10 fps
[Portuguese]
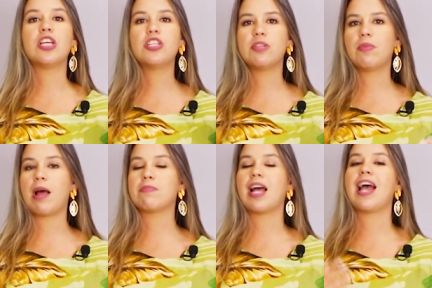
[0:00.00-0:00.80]

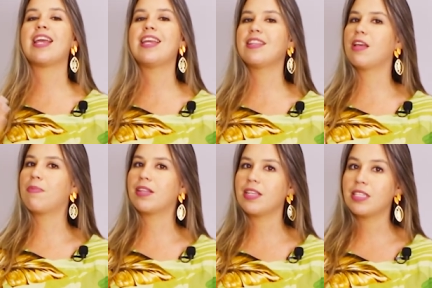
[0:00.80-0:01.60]
estimular a
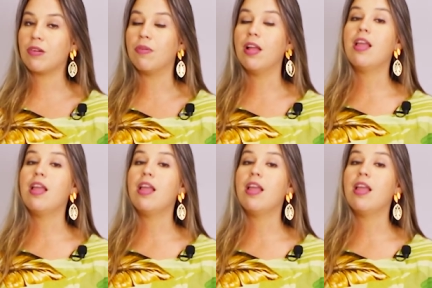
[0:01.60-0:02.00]
interpretação.